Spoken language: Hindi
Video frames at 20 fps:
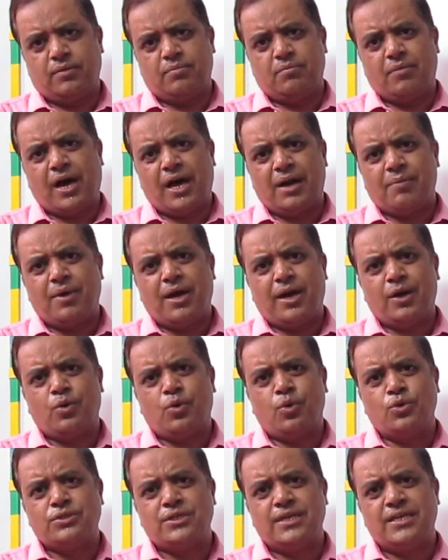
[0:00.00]
बार बार
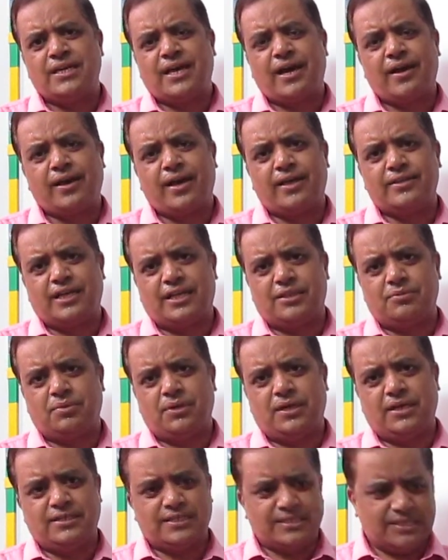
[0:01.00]
खोजने का क्या
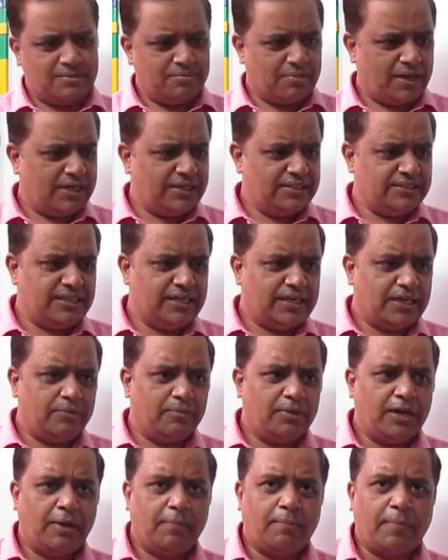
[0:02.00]
तात्पर्य जैसे मान लीजिए अगर
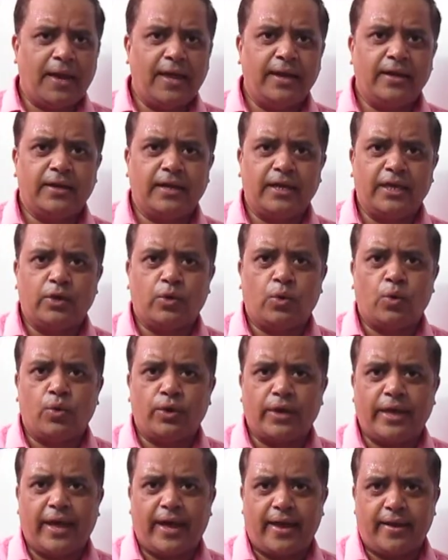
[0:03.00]
मेरा पैन कहीं खो
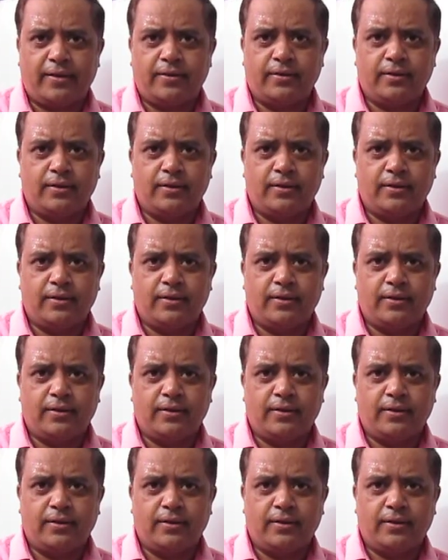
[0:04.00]
गया है